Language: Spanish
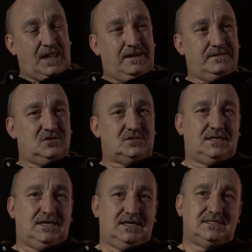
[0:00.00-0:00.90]
Entonces,
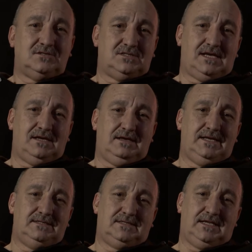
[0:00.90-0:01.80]
eso
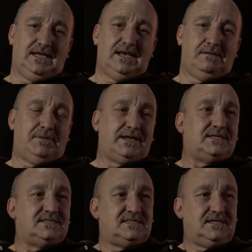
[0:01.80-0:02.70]
eh, sería la parte
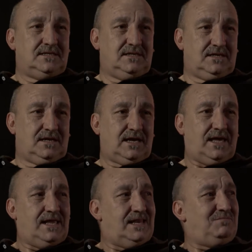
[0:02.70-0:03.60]
sígnica.
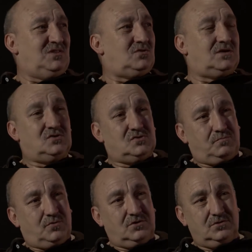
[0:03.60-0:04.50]
Cada elemento que yo
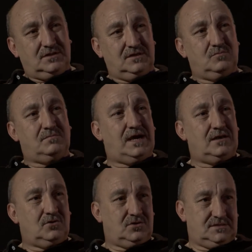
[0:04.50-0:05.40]
pongo tiene un
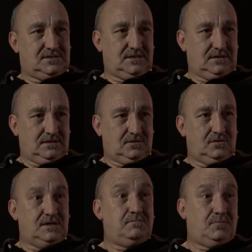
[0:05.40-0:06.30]
valor sígnico
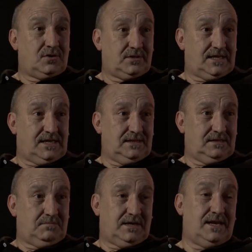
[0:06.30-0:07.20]
importante
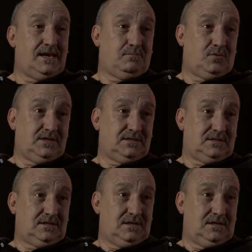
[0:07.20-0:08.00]
para la apuesta.